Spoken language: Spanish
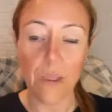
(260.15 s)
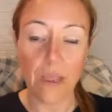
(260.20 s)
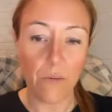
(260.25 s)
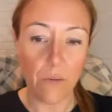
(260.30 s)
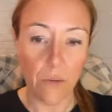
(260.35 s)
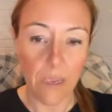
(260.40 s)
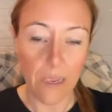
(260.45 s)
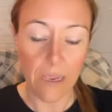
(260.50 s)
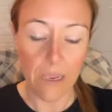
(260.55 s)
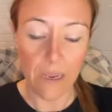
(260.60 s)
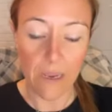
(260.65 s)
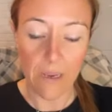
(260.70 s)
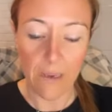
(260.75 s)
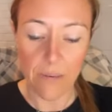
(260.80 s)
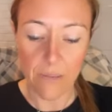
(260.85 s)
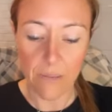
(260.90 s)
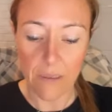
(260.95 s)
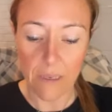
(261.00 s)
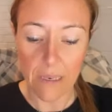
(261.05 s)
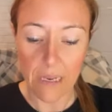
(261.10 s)
Ah,
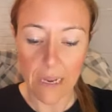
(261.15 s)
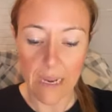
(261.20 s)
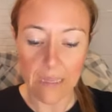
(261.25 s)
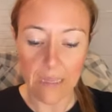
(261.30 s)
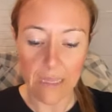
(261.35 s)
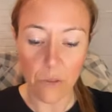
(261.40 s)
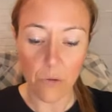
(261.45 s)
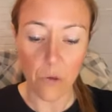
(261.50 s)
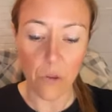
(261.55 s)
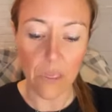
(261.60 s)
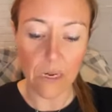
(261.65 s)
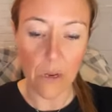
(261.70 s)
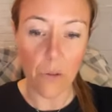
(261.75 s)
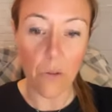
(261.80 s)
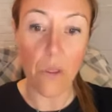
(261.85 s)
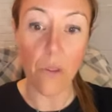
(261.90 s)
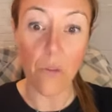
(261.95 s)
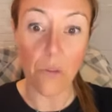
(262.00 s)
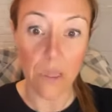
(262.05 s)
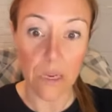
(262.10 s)
el, título de
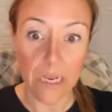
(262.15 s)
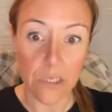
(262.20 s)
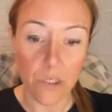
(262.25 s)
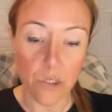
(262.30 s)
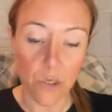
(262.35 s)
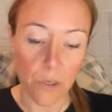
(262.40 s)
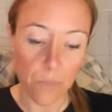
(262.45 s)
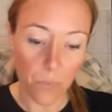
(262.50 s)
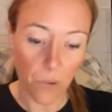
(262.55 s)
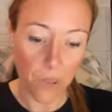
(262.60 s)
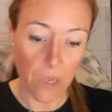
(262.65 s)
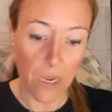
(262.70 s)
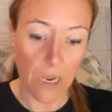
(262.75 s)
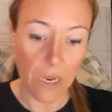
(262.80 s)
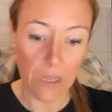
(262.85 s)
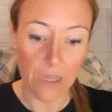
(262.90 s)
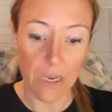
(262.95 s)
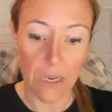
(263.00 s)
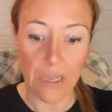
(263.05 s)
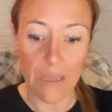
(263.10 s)
graduado en Derecho y poder
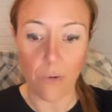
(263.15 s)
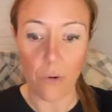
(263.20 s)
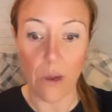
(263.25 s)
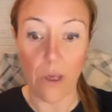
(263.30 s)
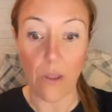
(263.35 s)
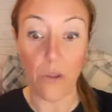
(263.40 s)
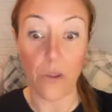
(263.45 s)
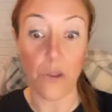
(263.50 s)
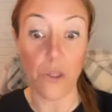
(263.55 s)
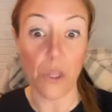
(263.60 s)
ejercer de abogado.